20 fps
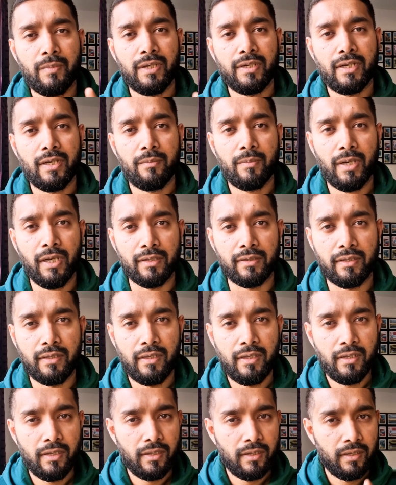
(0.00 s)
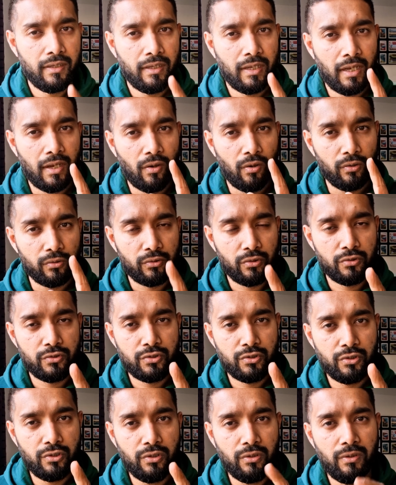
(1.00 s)
পেটে ভাত
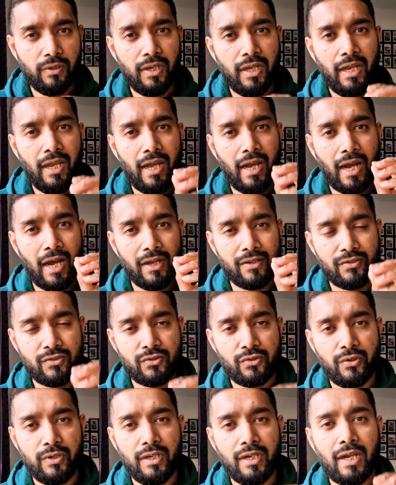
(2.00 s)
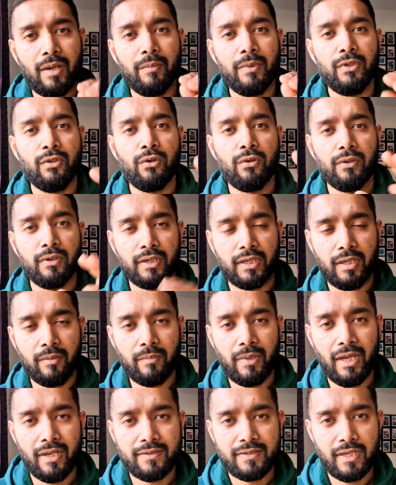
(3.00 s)
অথচ আশ্রয়ের আবেদন
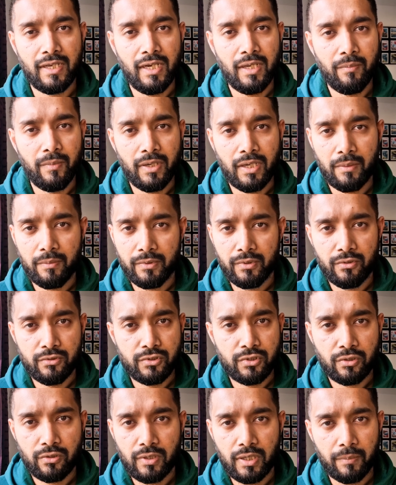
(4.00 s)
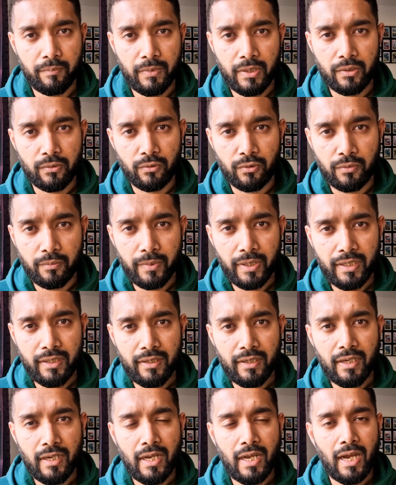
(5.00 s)
কিংবা অ্যাসাইলামের আবেদন যখন আপনি করবেন
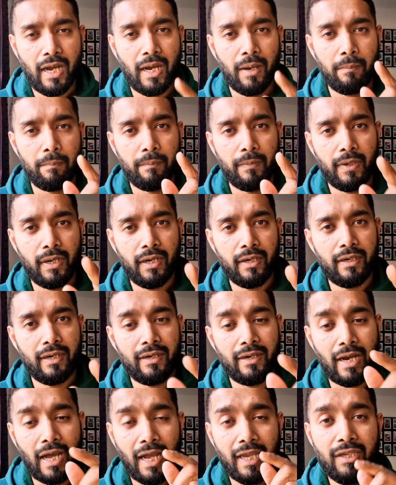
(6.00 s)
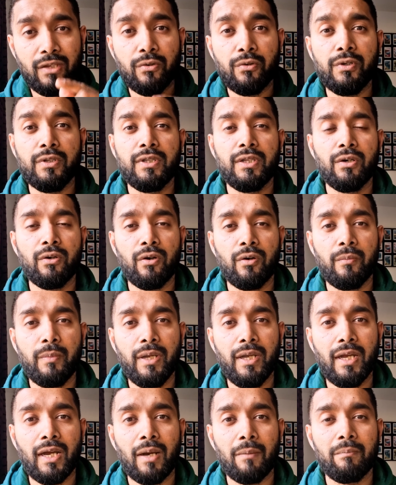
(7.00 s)
আপনার নাই হইতে
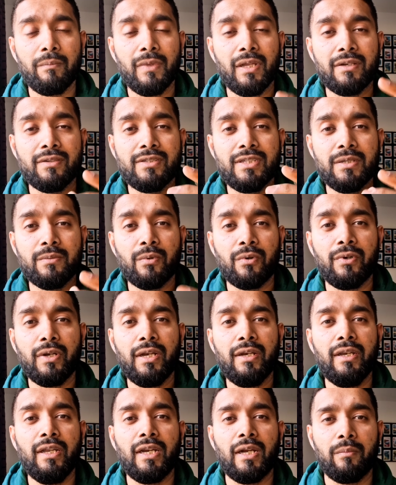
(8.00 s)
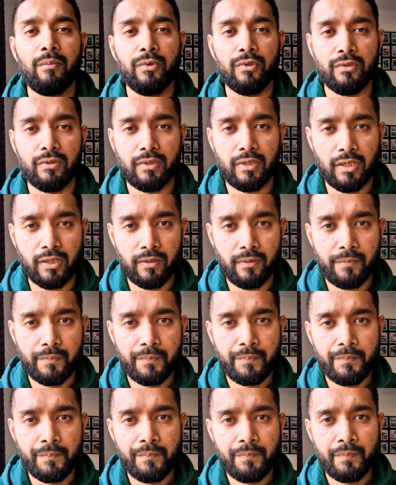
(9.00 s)
হবে আপনার জীবনের নিরাপত্তা
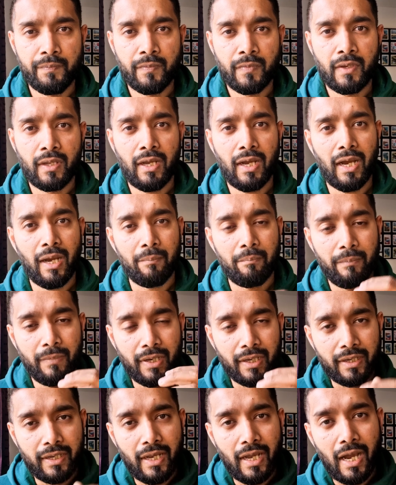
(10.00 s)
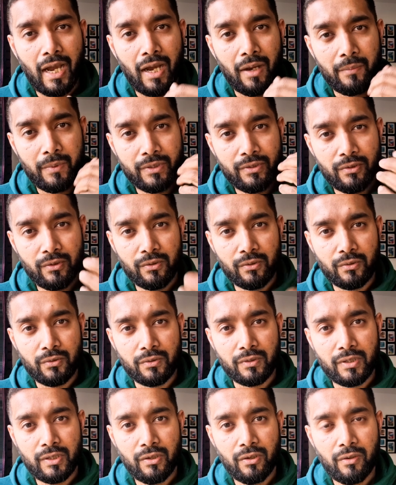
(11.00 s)
আপনাকে আবেদন
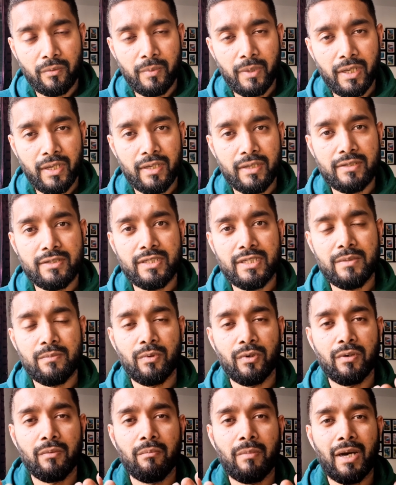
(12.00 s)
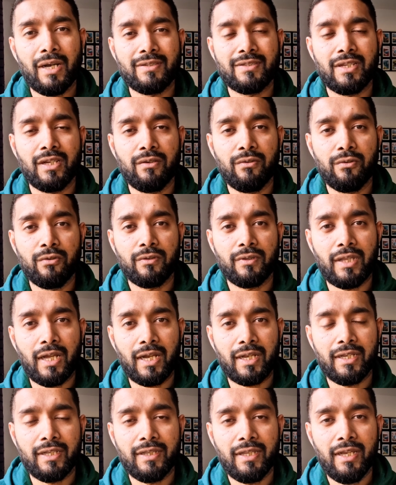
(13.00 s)
করতে হবে জীবন বাঁচানোর
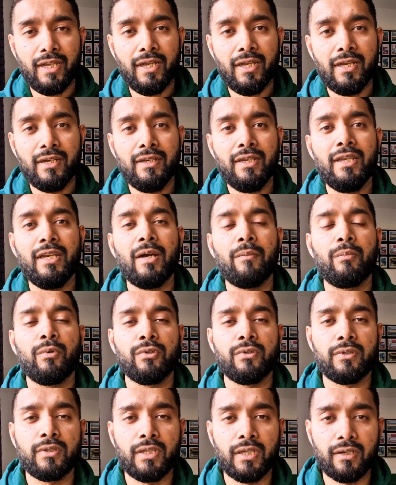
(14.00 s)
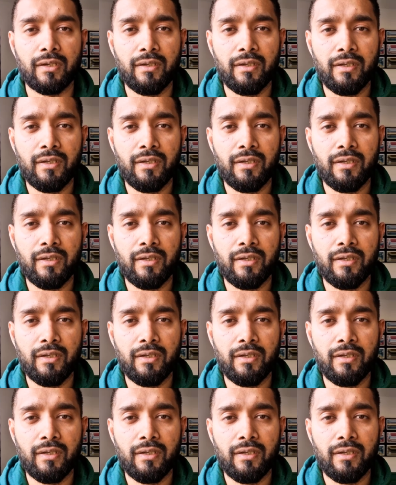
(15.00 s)
তাগিদে নিরাপত্তা